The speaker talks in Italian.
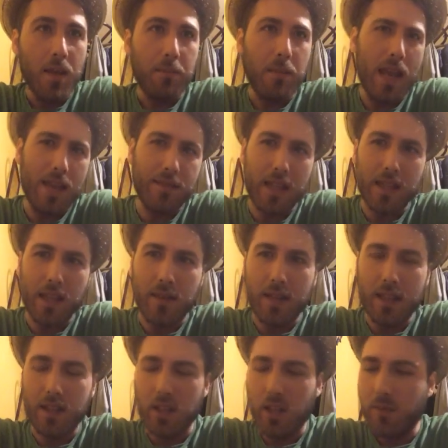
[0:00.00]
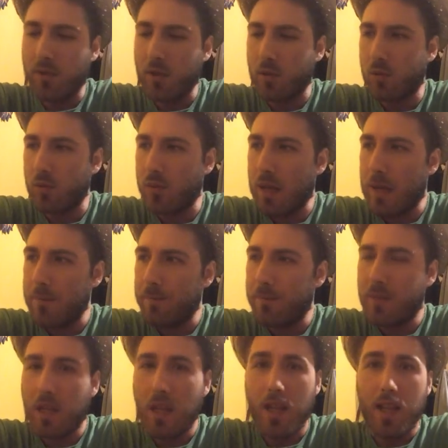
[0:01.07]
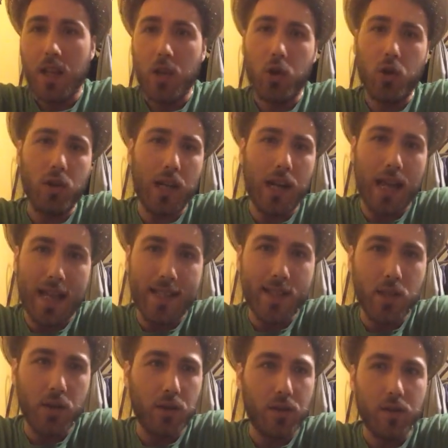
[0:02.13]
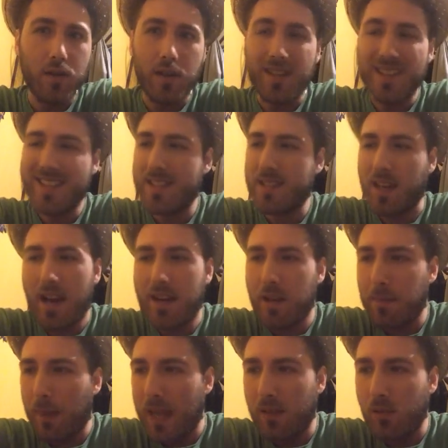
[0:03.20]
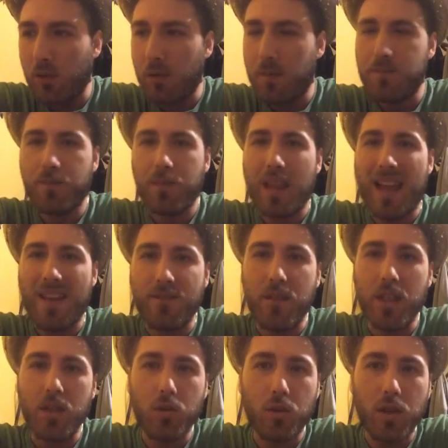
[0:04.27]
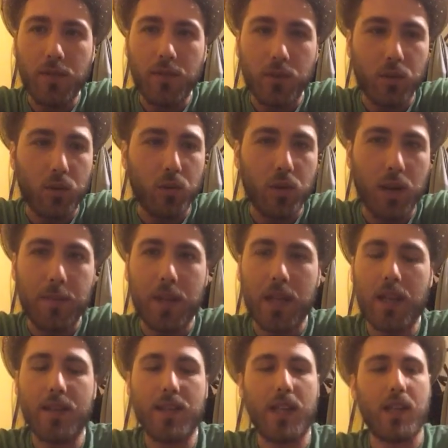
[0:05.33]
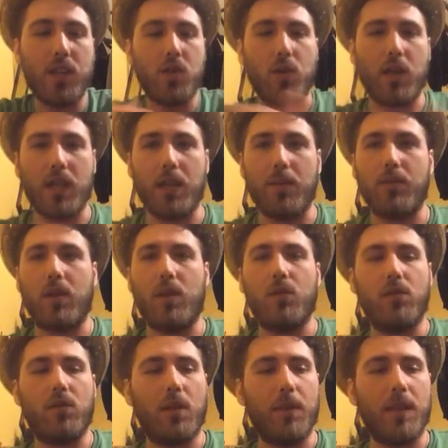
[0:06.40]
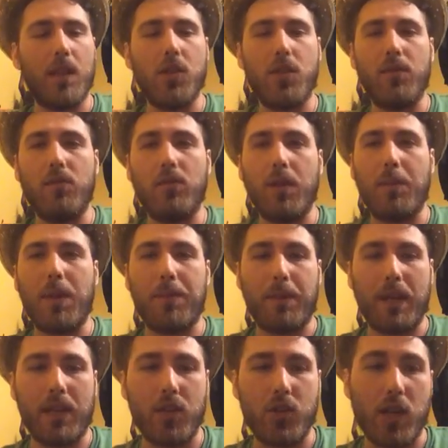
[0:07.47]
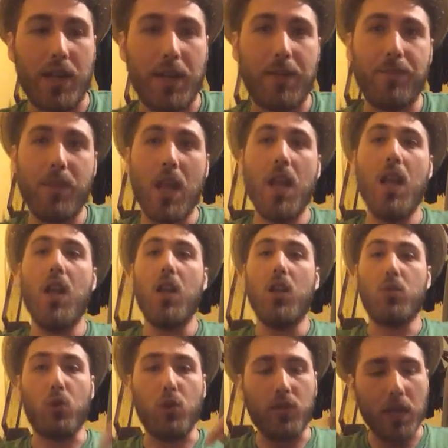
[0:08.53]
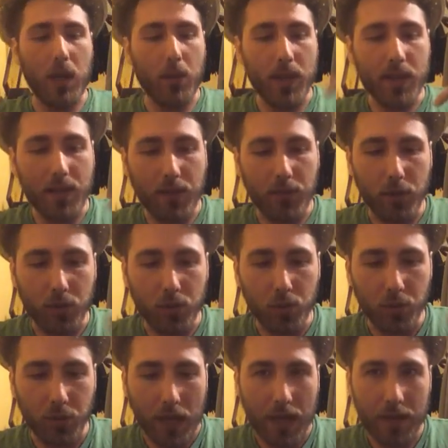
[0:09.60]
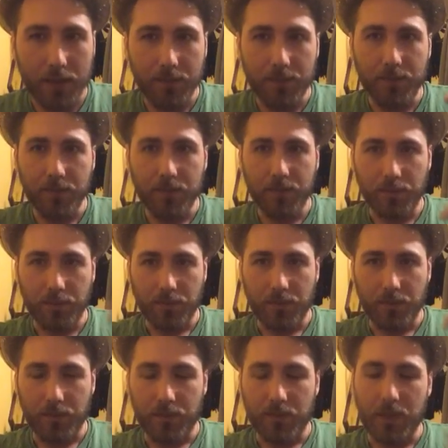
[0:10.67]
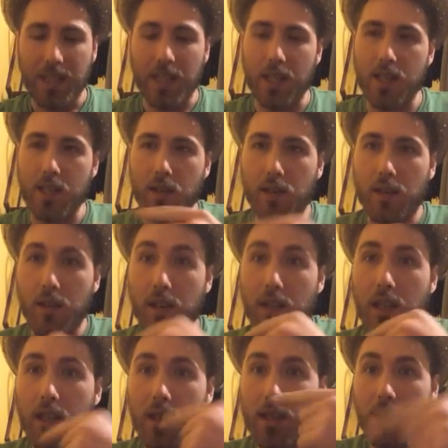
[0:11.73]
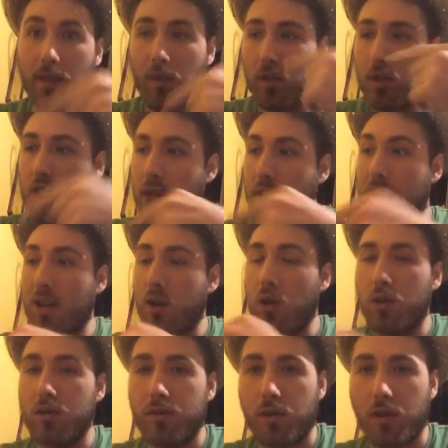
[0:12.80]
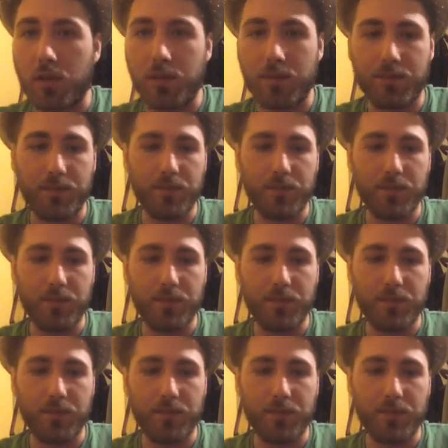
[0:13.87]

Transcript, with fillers: Ma è andata avanti di fortuna. Con la Lazio, straripeto, ha vinto di fortuna perché se l'ha giocata pure gli ultimi 10 minuti per pareggiare. Tutta questa fortuna gli, ris- gli rivolgerà contro.